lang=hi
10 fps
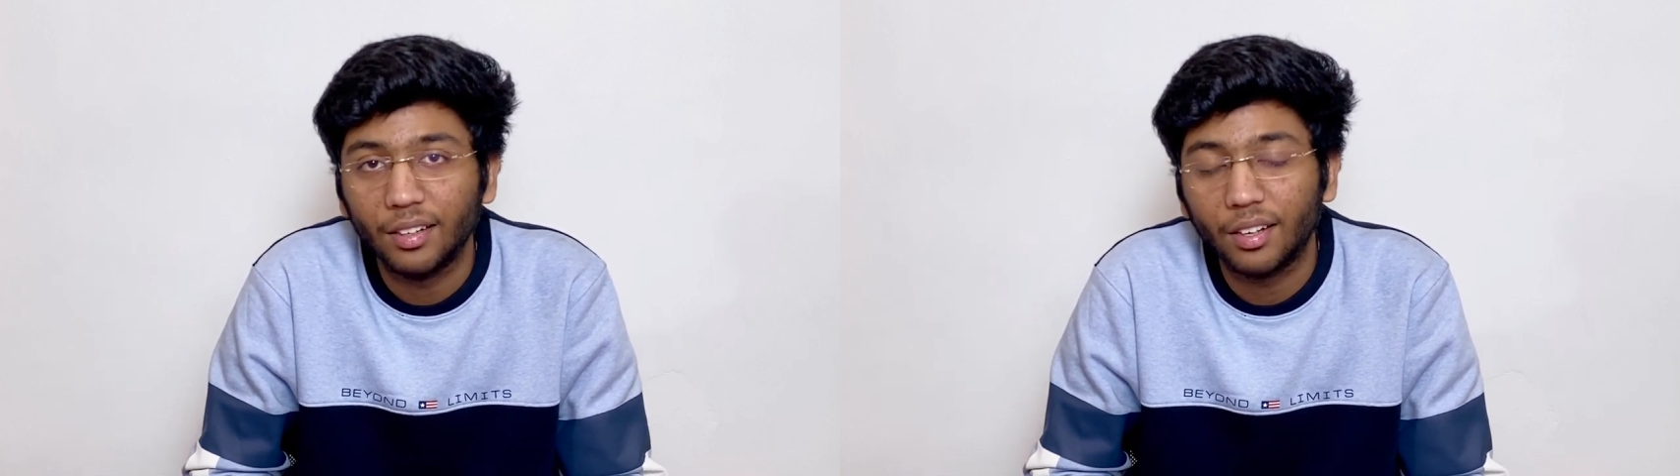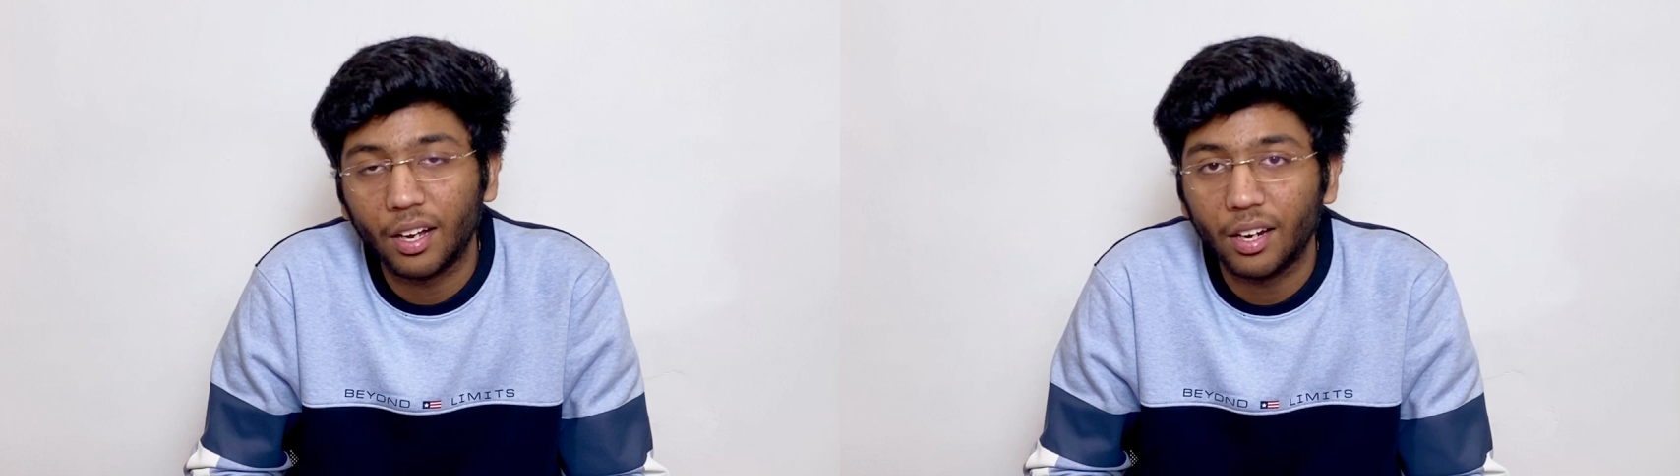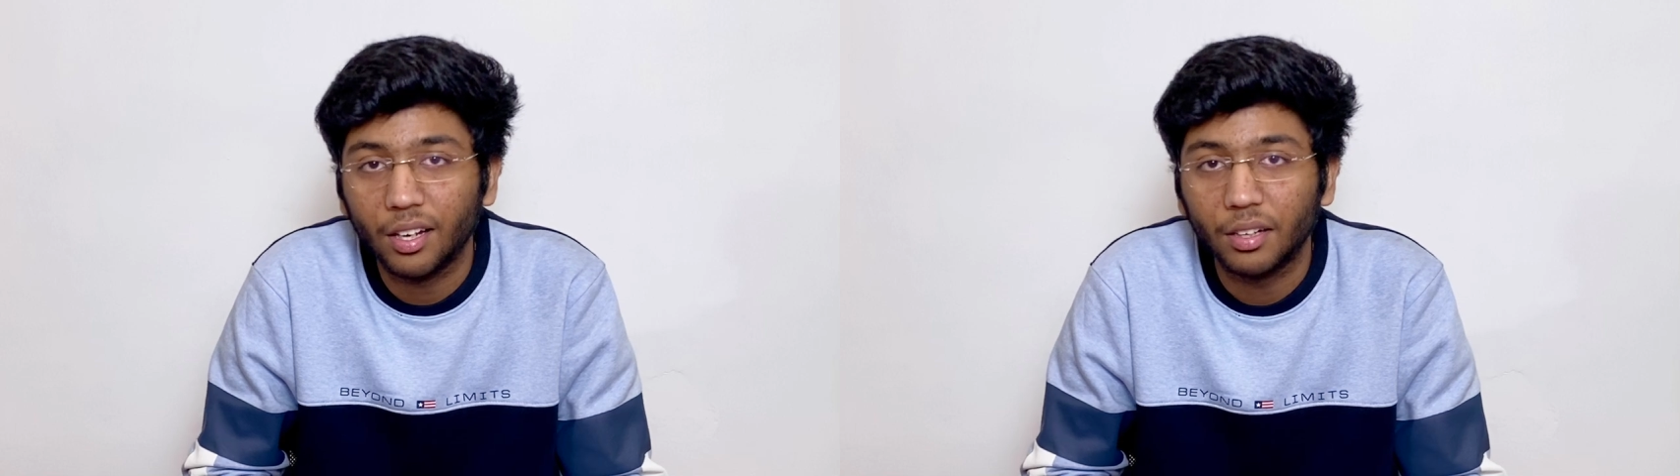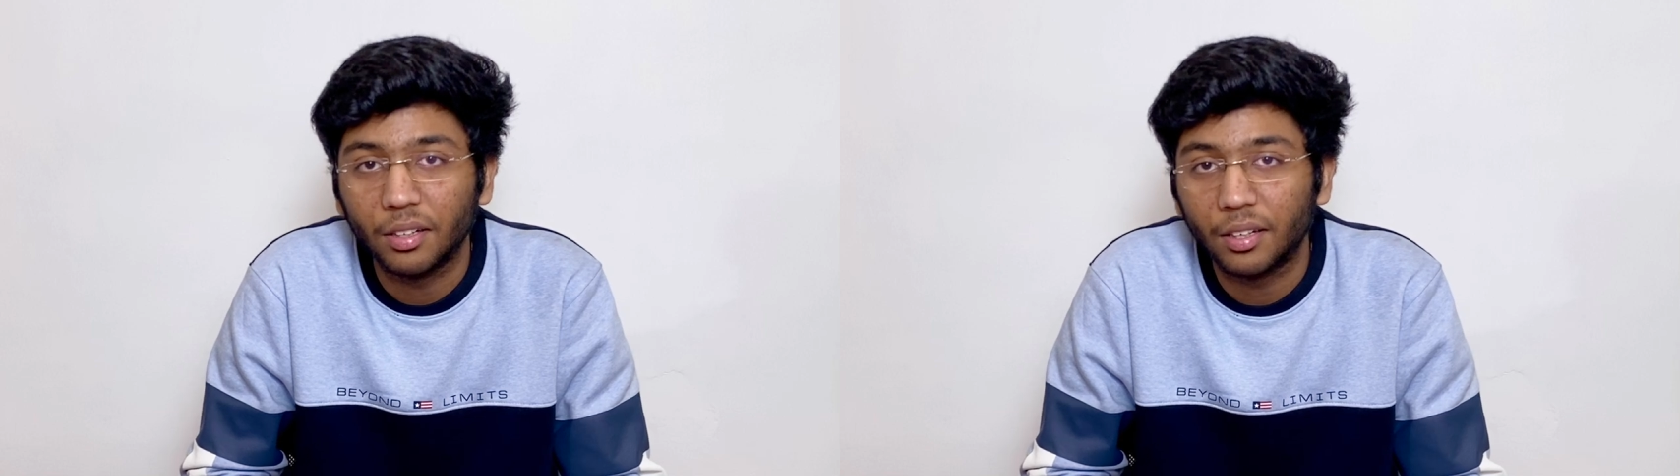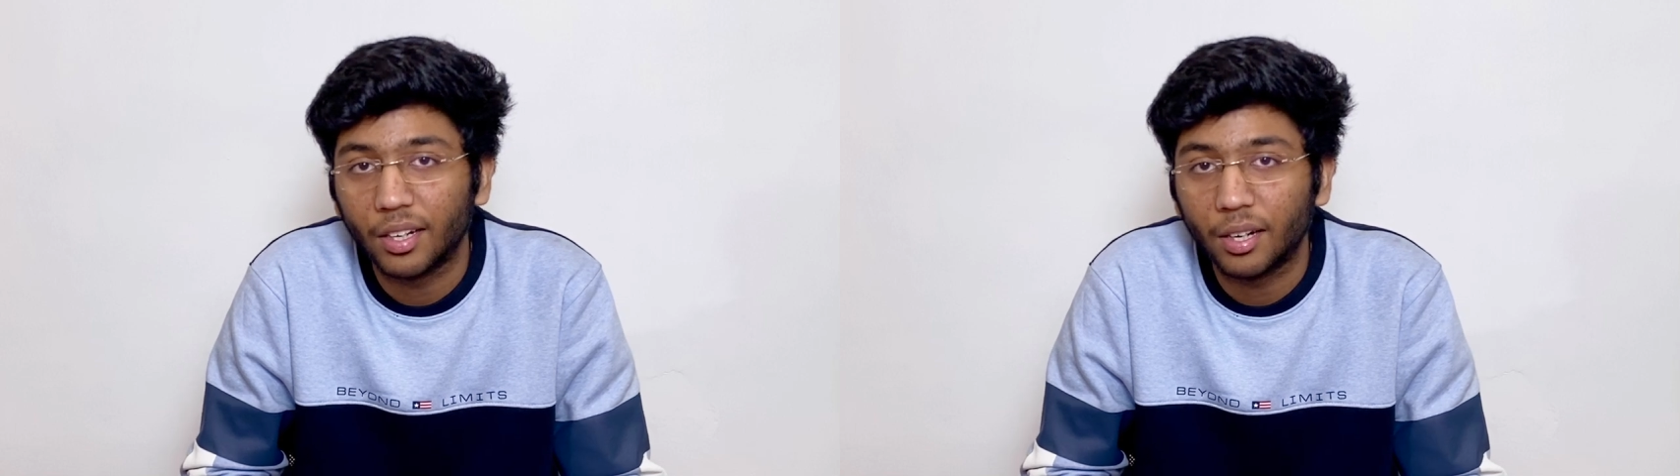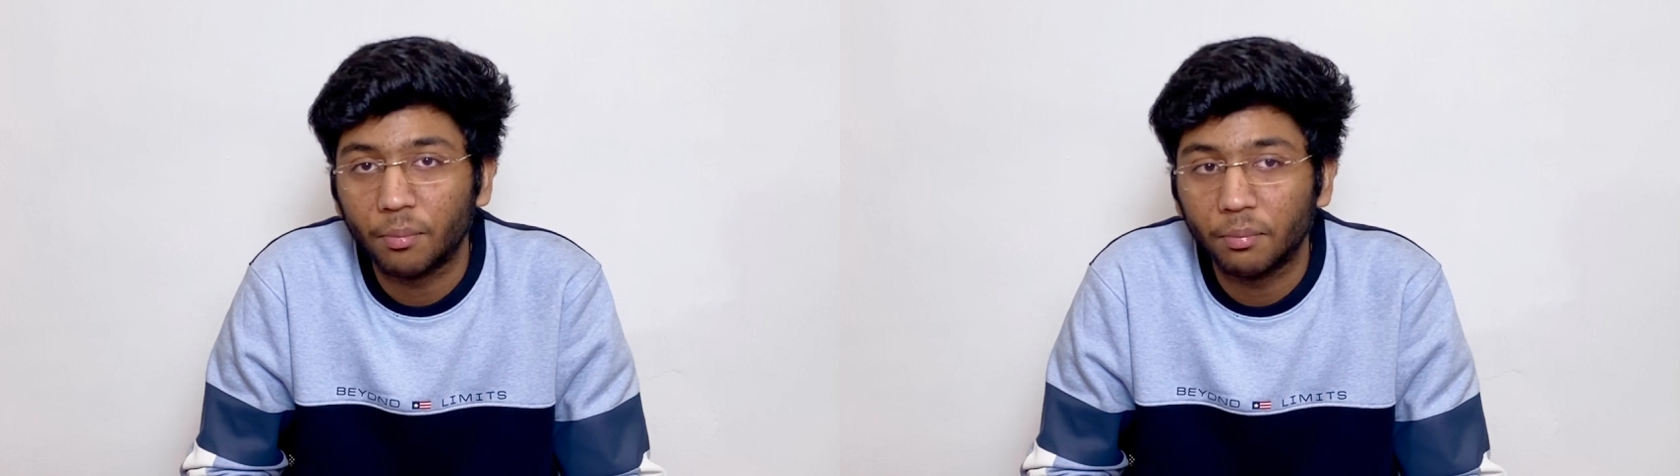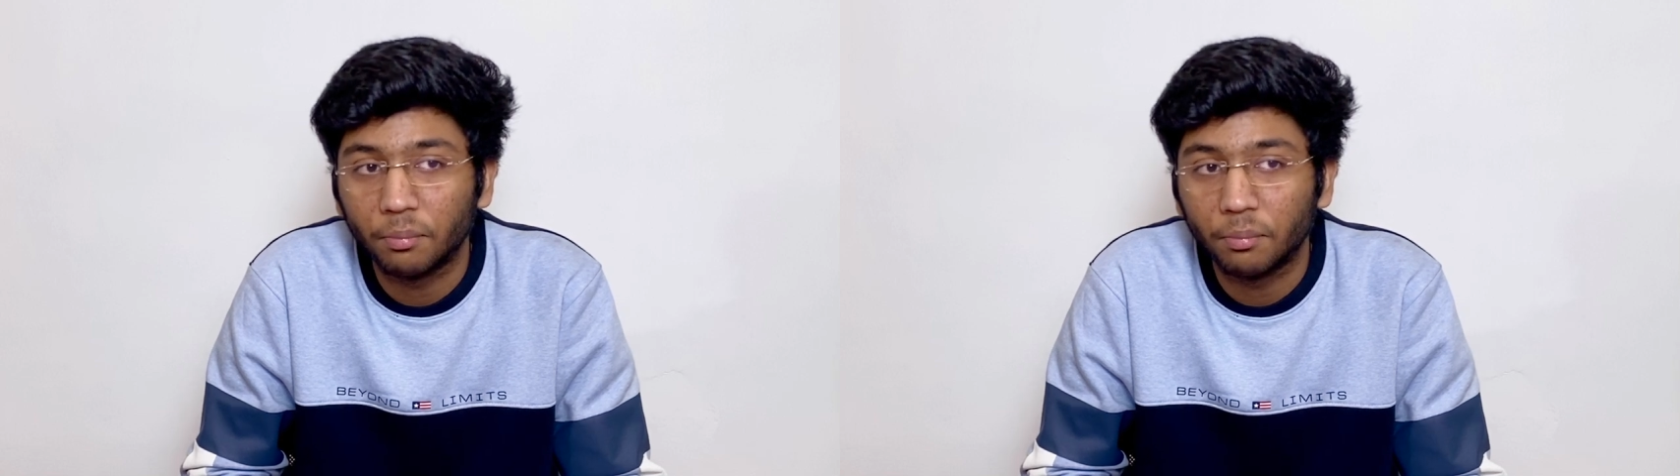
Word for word: कर लें है ना